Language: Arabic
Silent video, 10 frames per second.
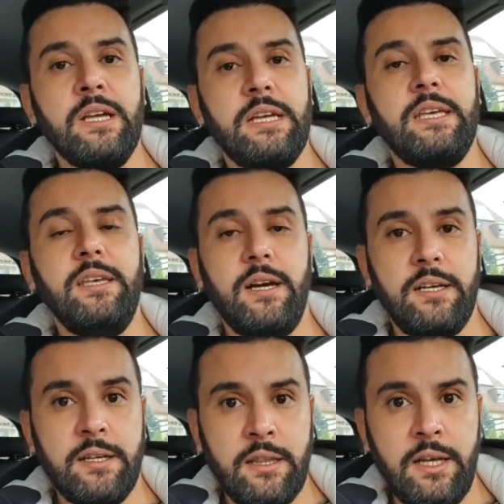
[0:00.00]
هي
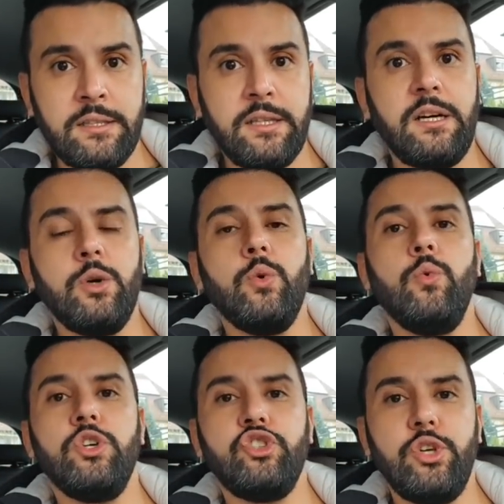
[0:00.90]
إيرلندا
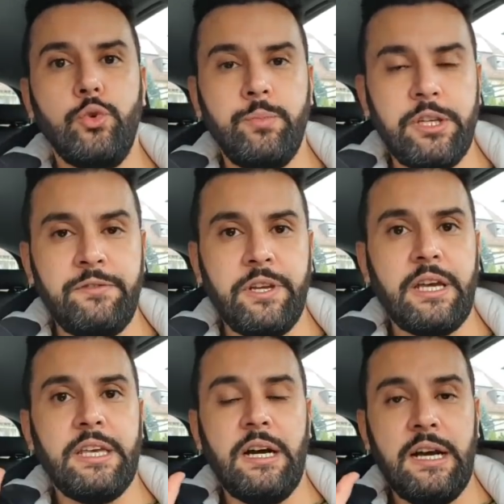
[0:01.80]
وجنوب
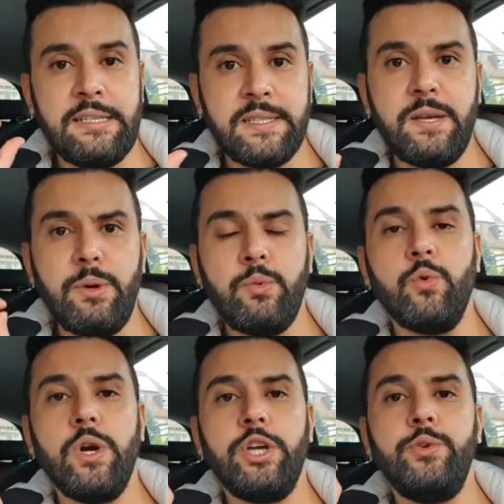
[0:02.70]
إفريقيا السبب
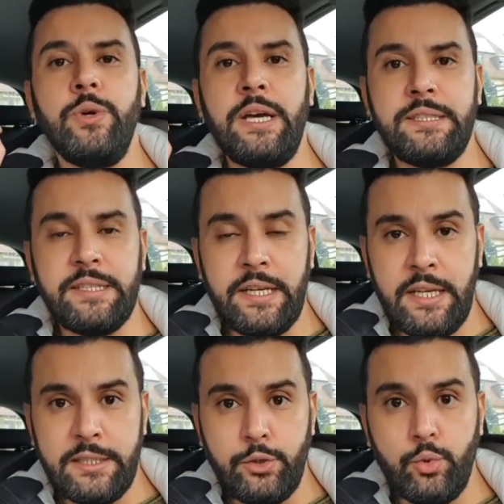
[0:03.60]
هو أن هاد
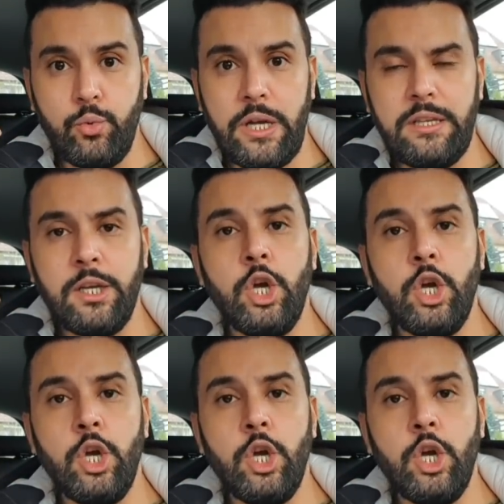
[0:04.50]
ثلاث دول